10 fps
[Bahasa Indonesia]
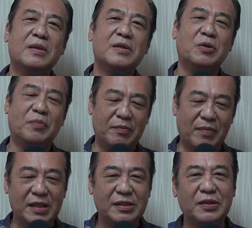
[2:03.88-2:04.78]
Sobat
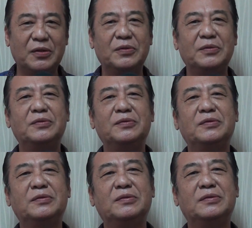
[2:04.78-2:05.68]
Maestro,
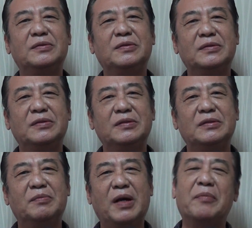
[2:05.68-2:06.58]

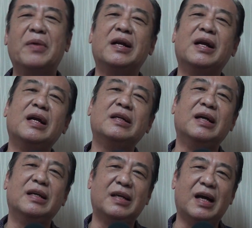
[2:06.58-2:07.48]
Bagaimana
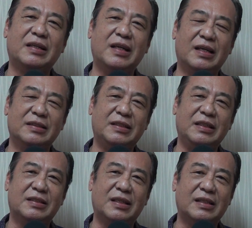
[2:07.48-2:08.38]
dengan keadaan
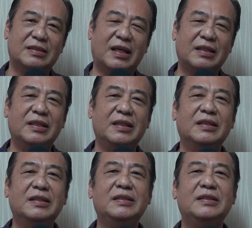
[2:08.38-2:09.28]
kita saat
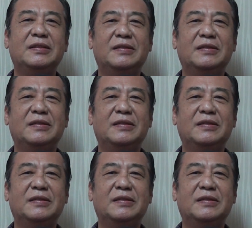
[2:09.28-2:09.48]
ini?